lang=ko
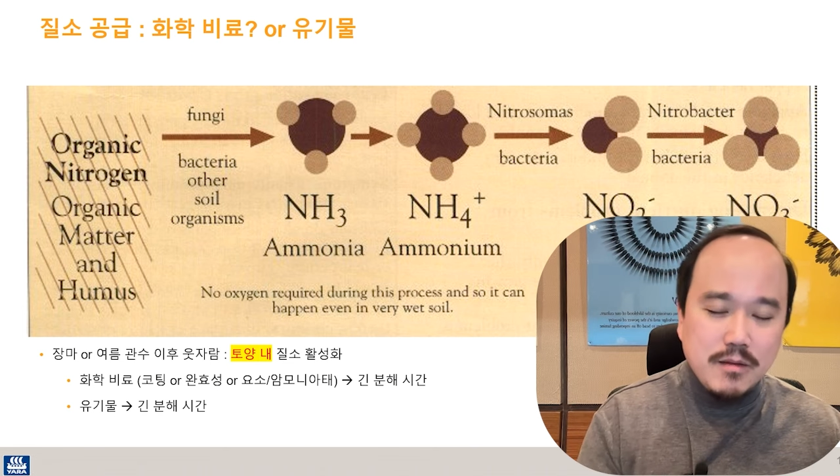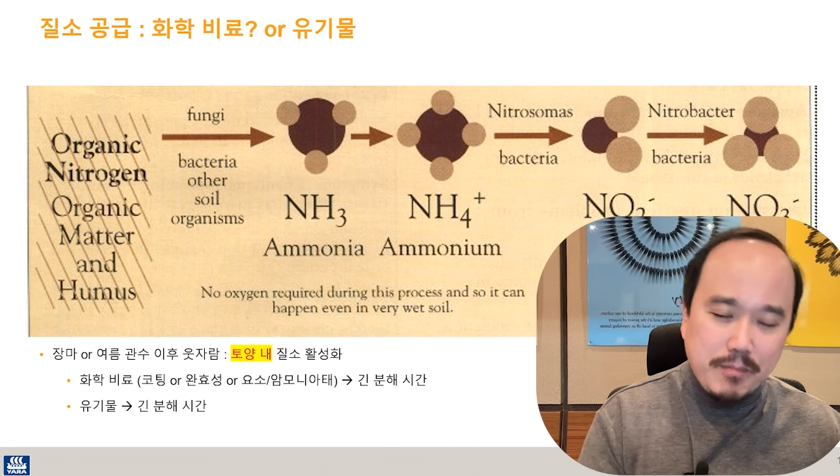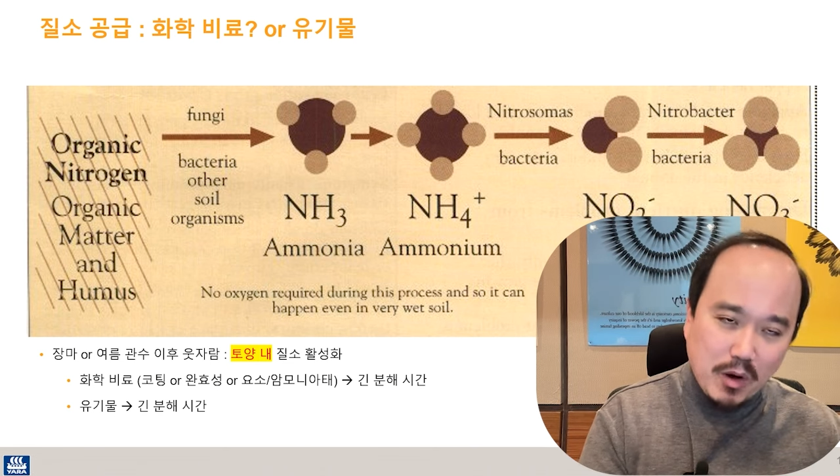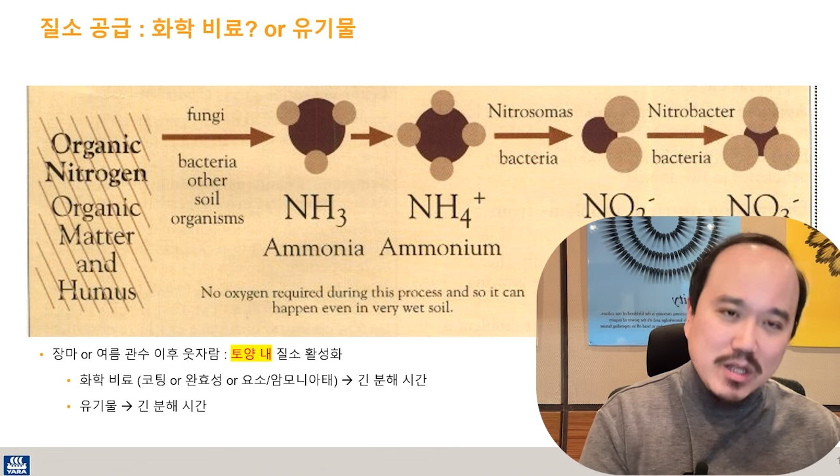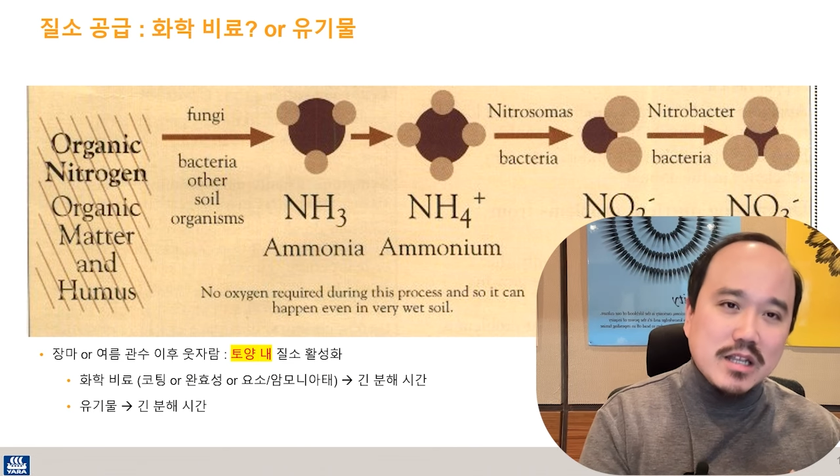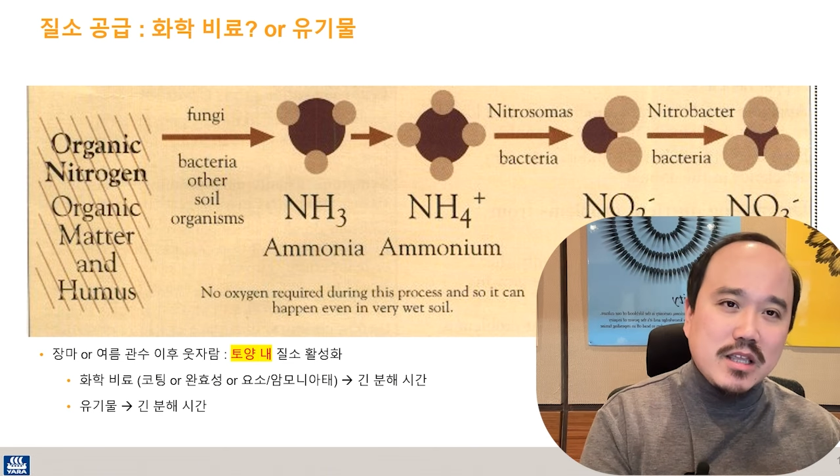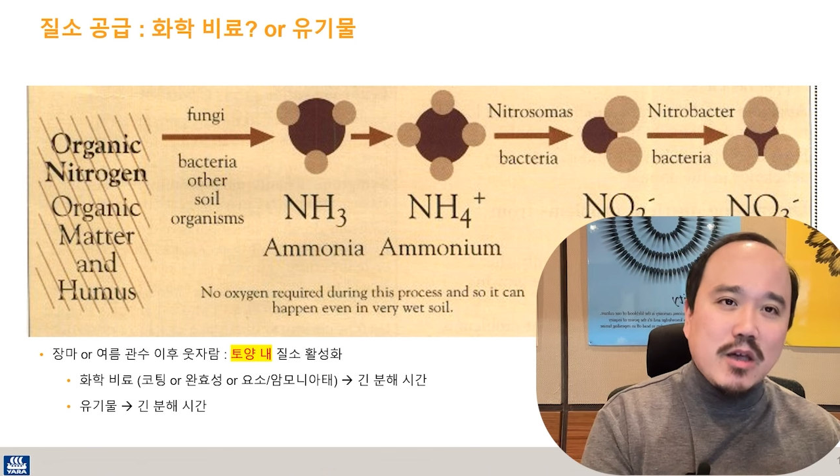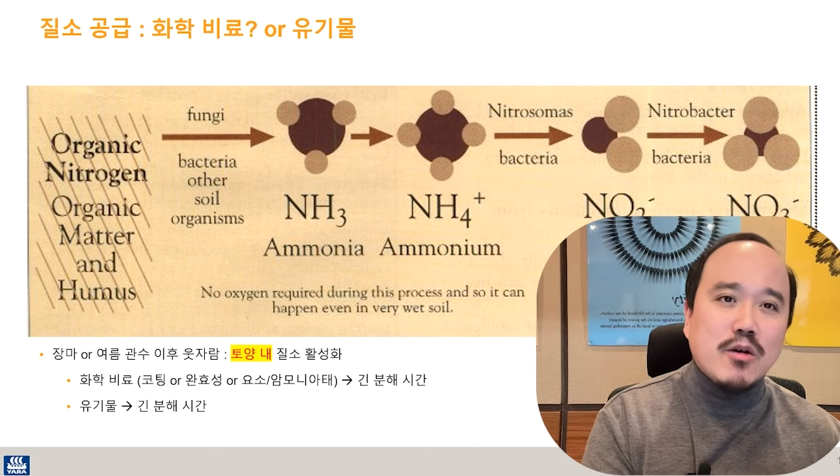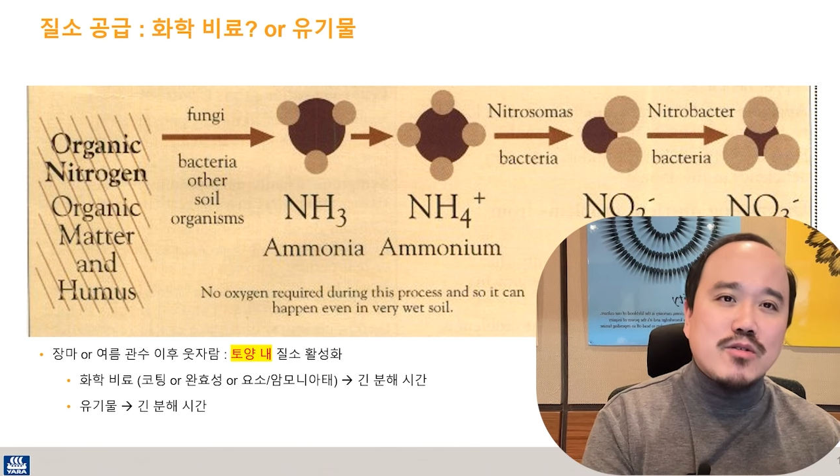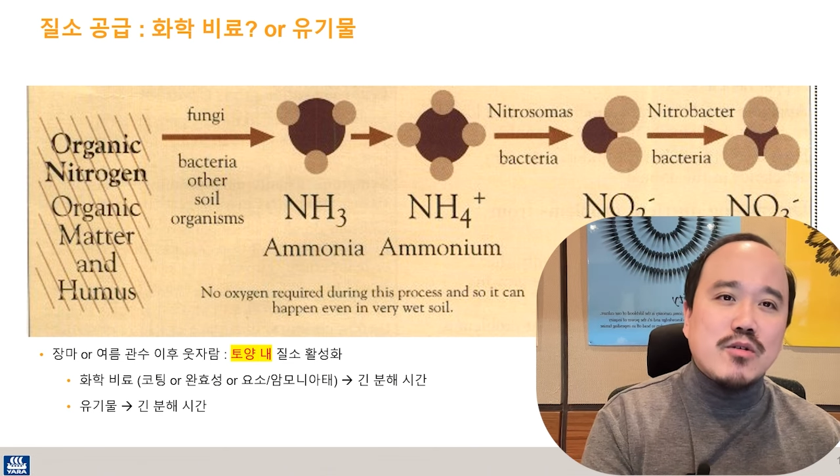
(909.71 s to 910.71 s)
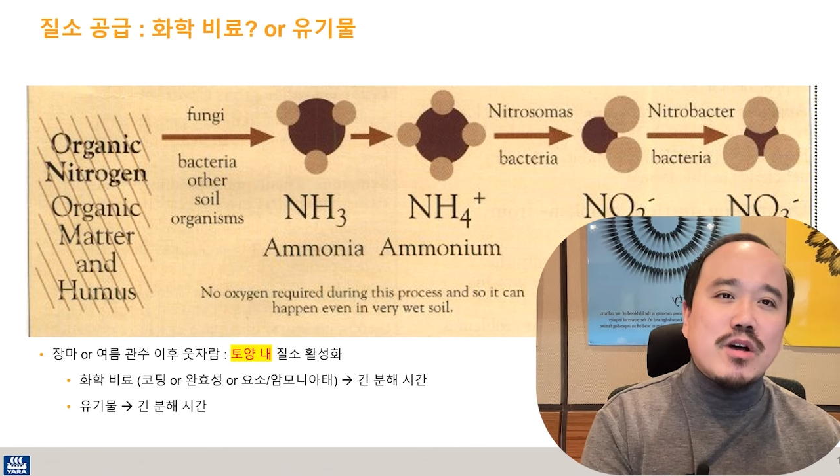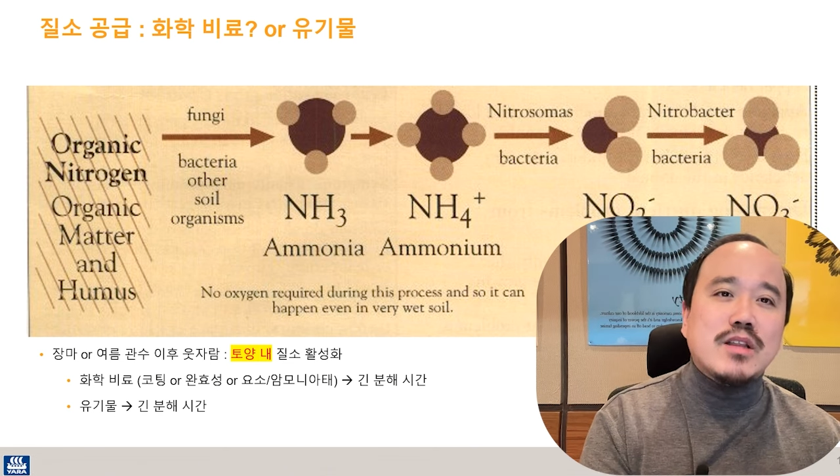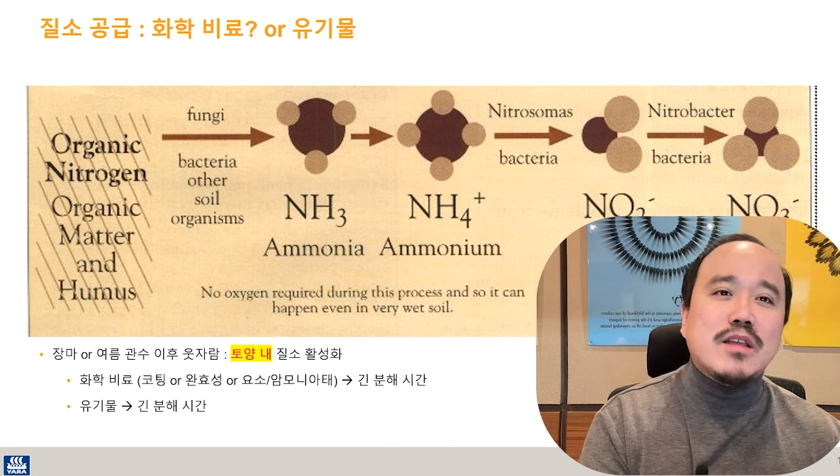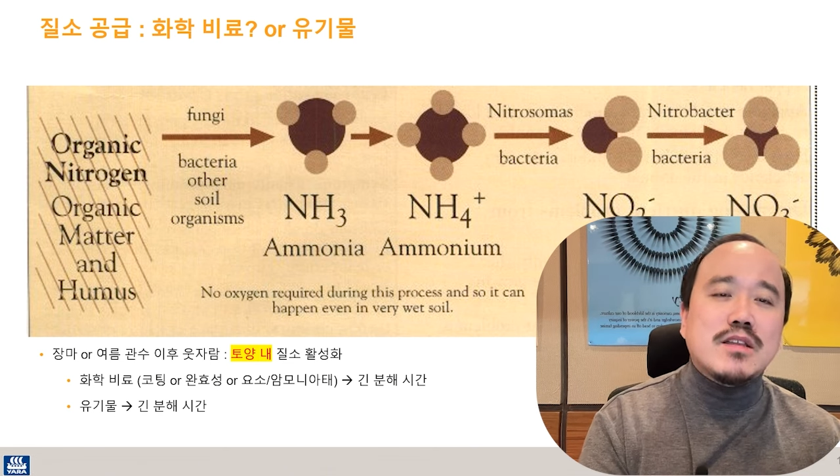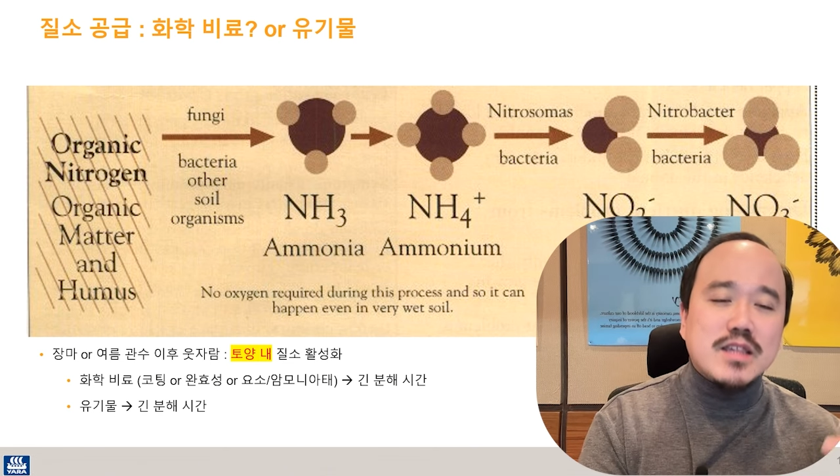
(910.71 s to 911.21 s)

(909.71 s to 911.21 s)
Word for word: 변환이 되어져야 되는